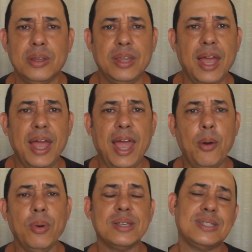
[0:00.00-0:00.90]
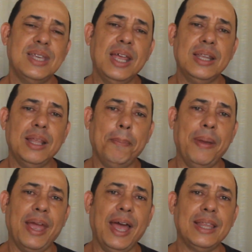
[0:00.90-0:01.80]
Né? É uma série na
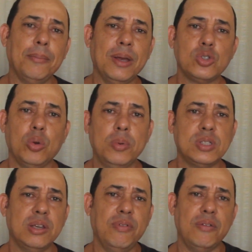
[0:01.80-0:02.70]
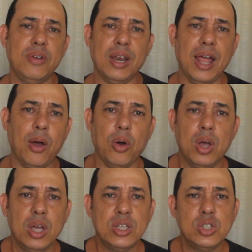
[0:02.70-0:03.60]
pegada mais ou menos, você vai ver
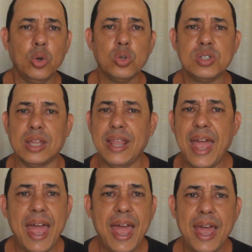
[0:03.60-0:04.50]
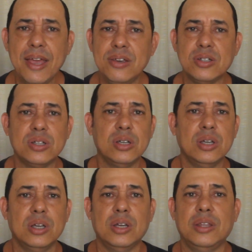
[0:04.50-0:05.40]
lá, ó, Senhor dos Anéis,
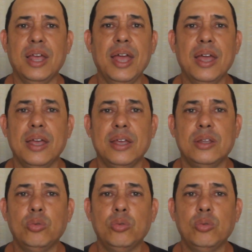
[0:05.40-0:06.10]
né?